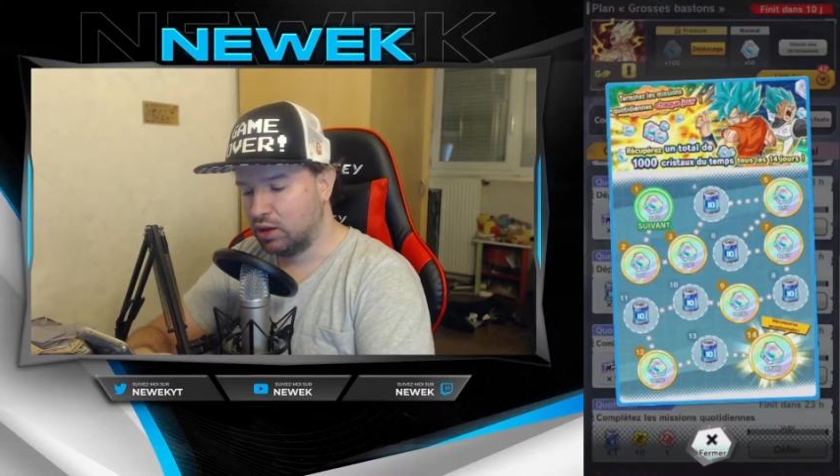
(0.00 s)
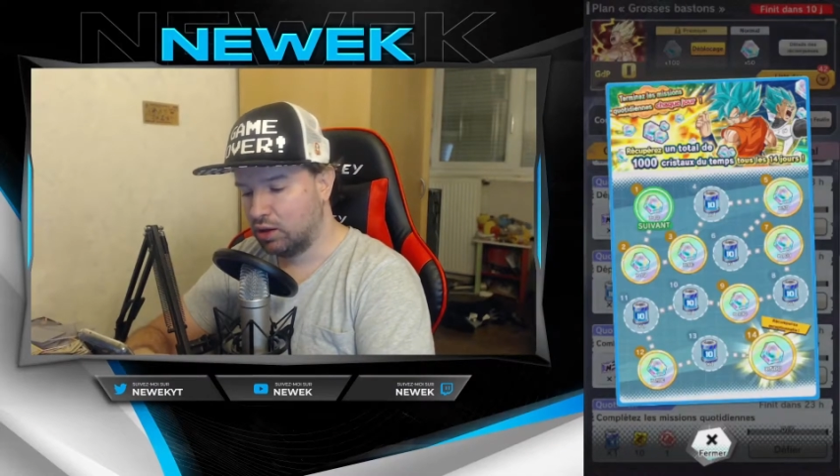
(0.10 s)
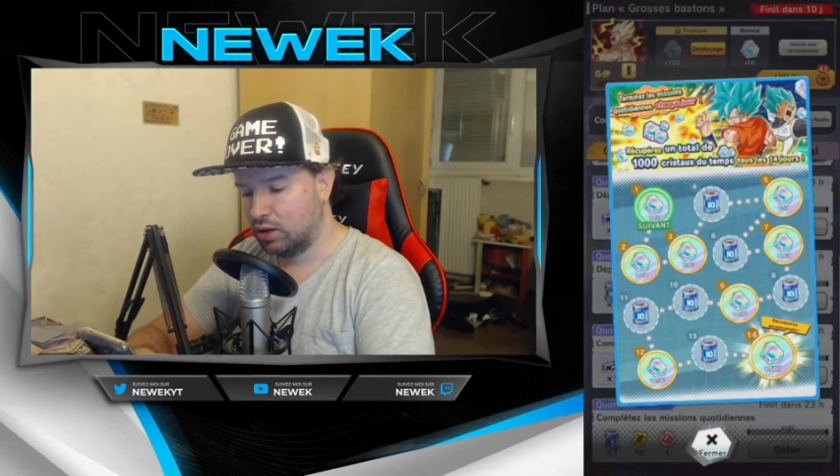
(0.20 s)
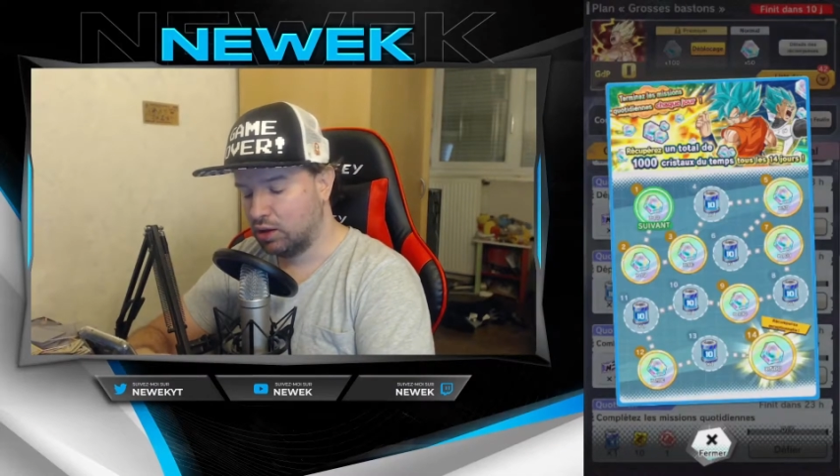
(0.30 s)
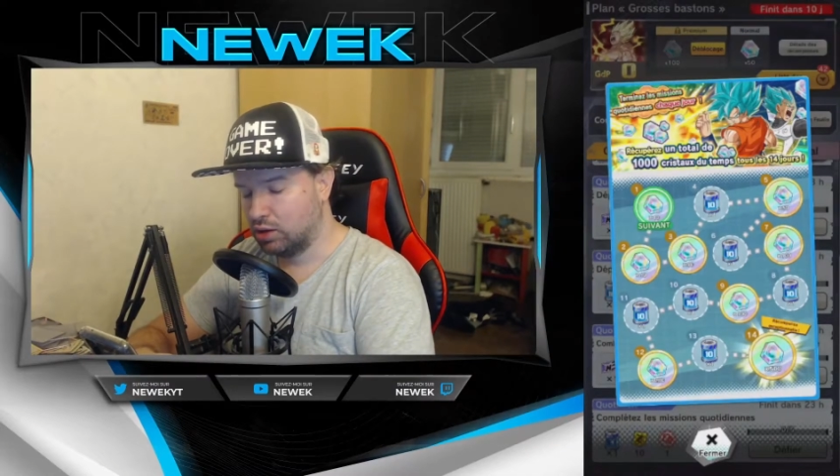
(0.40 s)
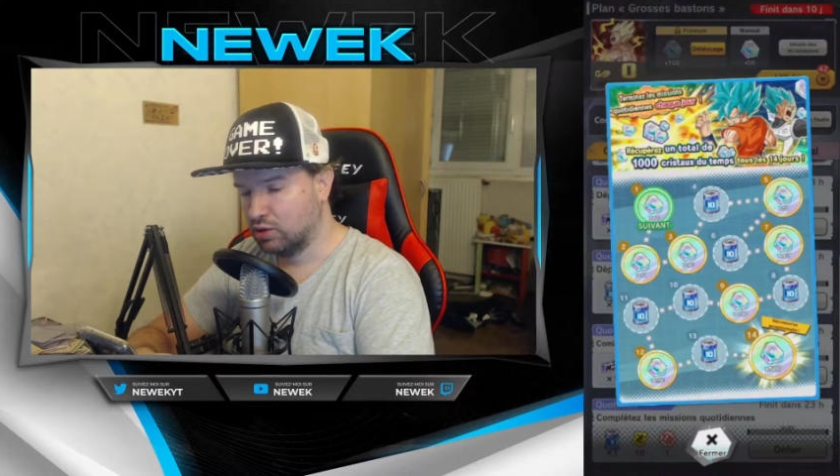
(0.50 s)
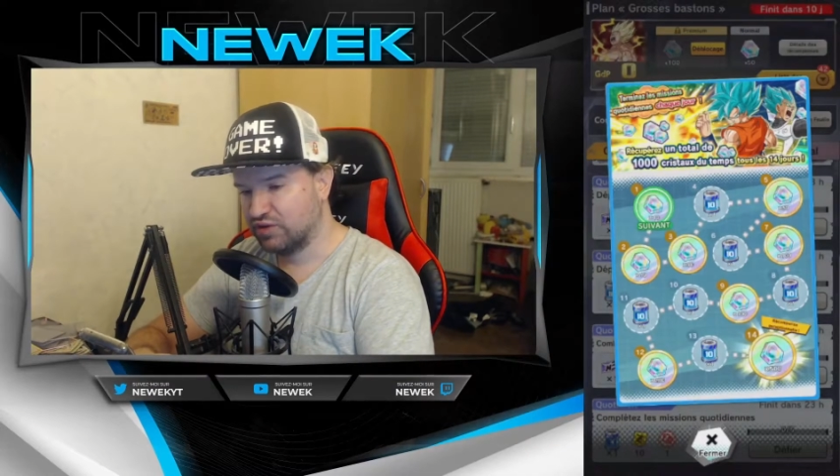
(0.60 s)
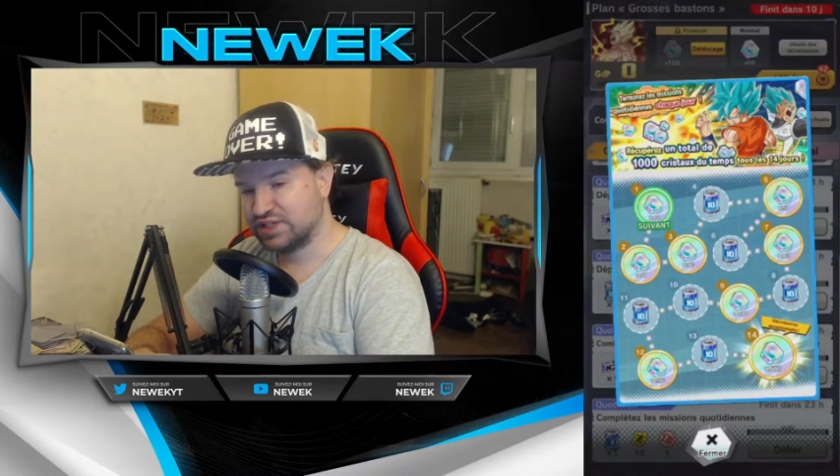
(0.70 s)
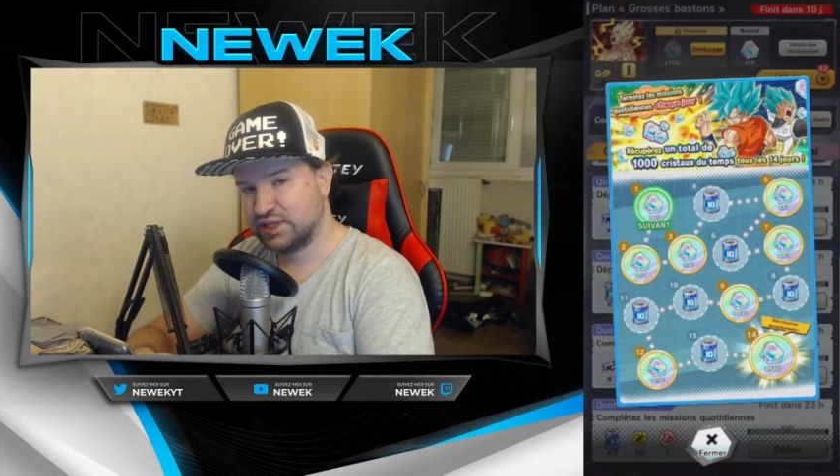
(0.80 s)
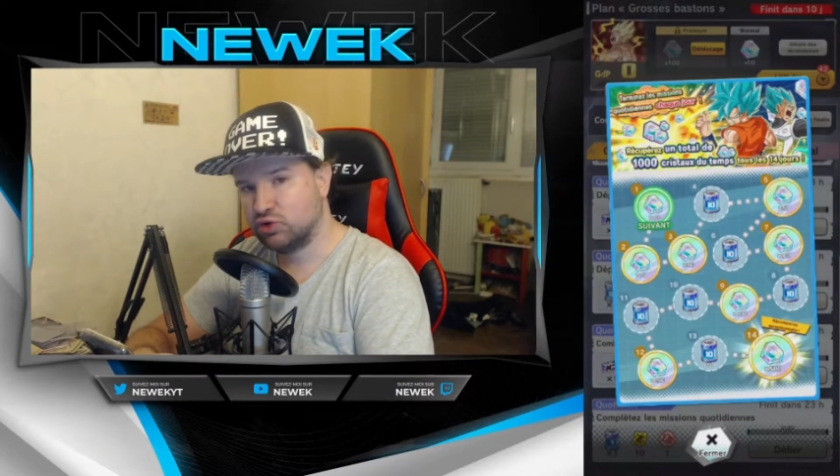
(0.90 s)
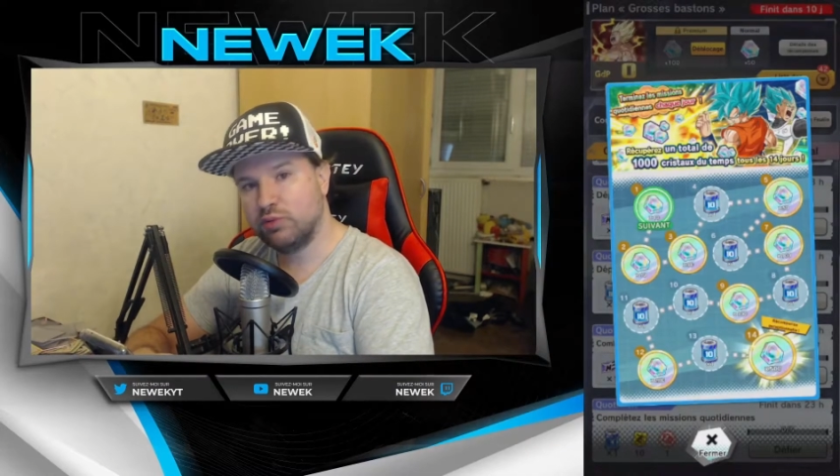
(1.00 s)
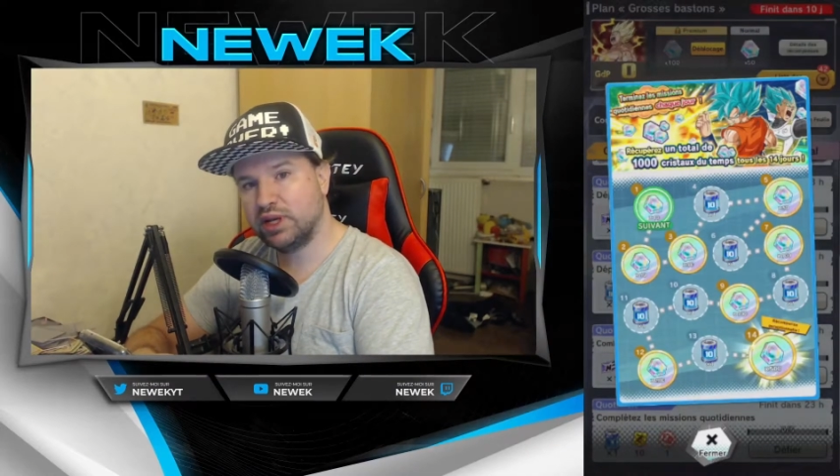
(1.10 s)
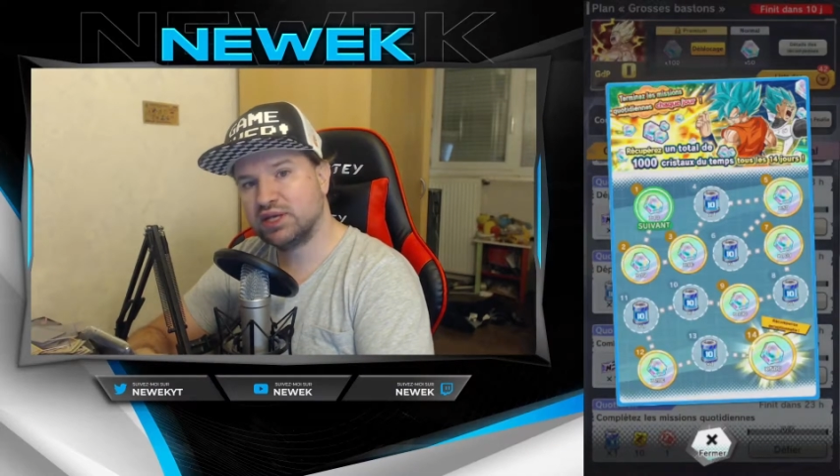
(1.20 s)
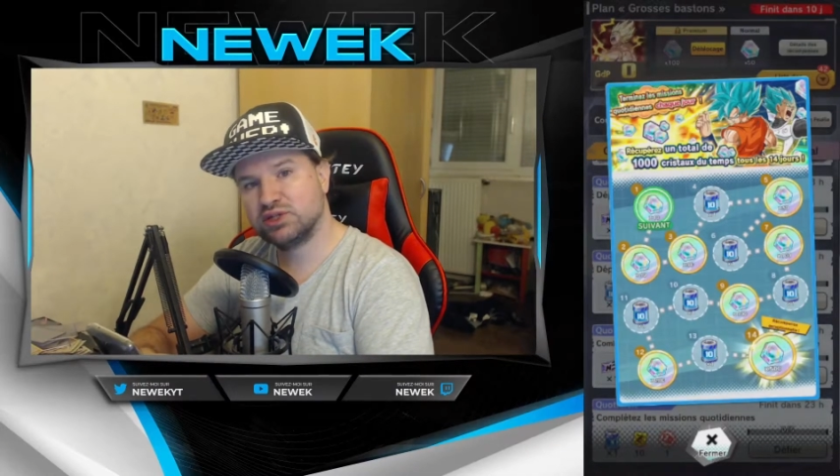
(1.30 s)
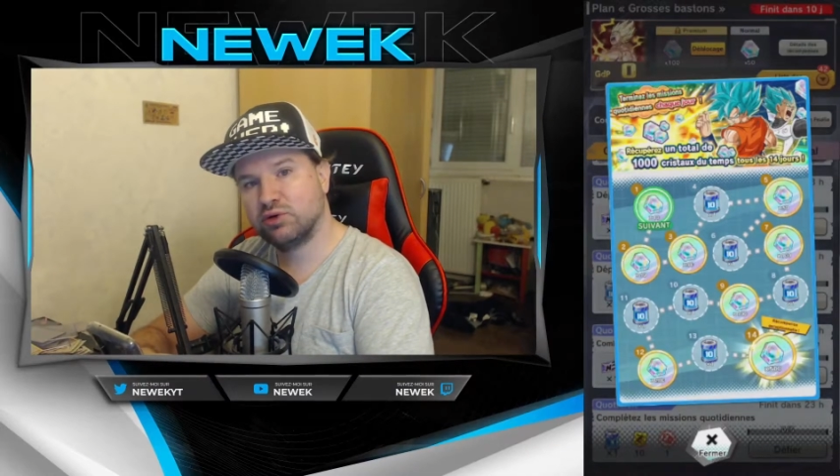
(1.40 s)
Euh, enfin, c'est 2000
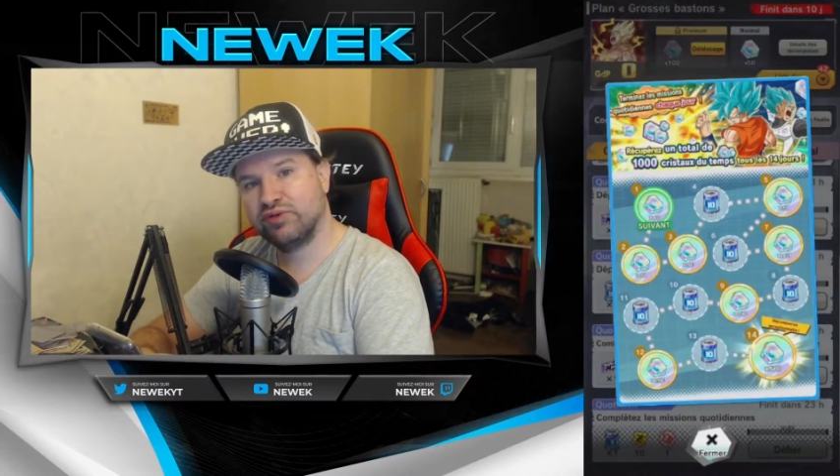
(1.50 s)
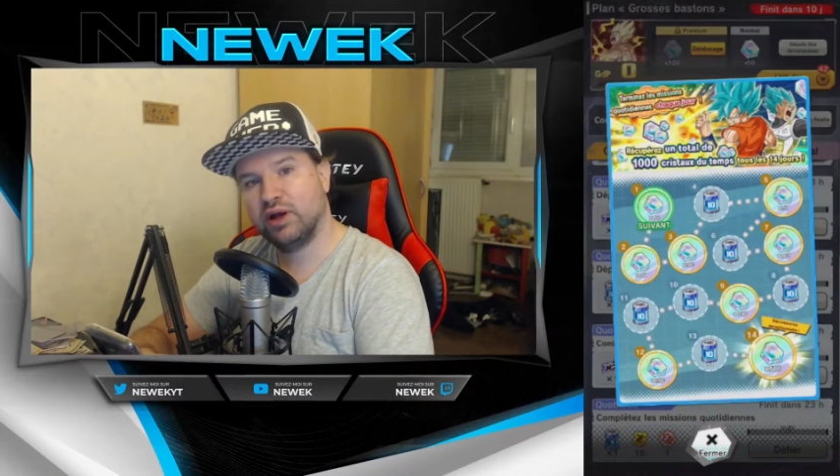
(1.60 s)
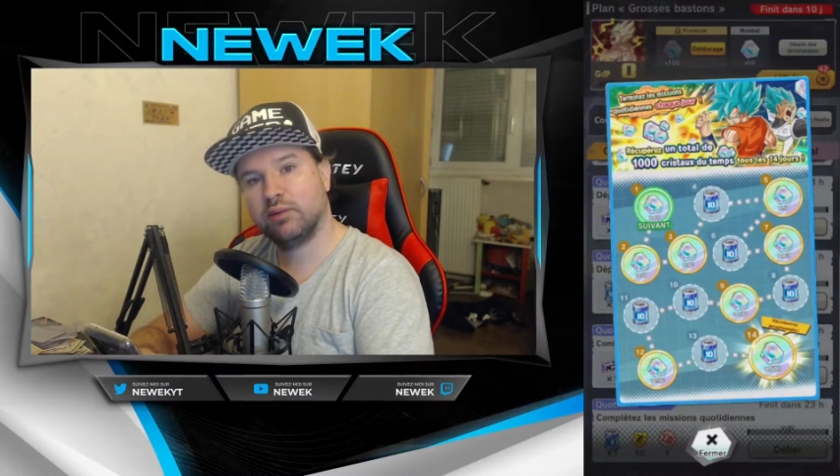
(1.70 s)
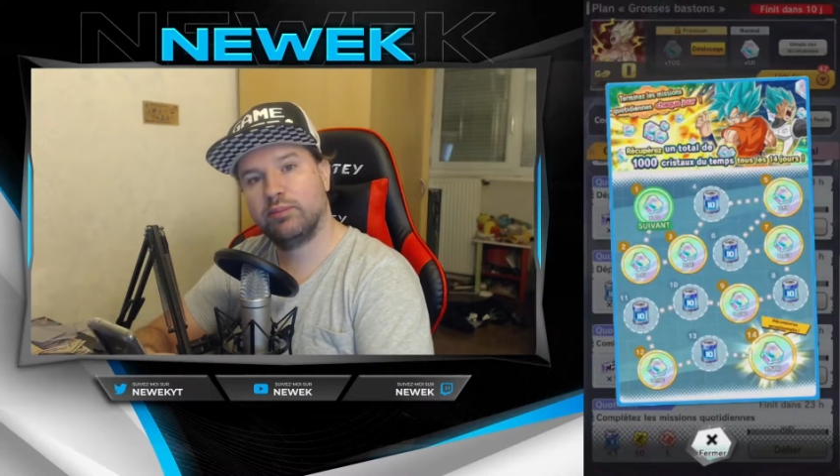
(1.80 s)
cristaux offerts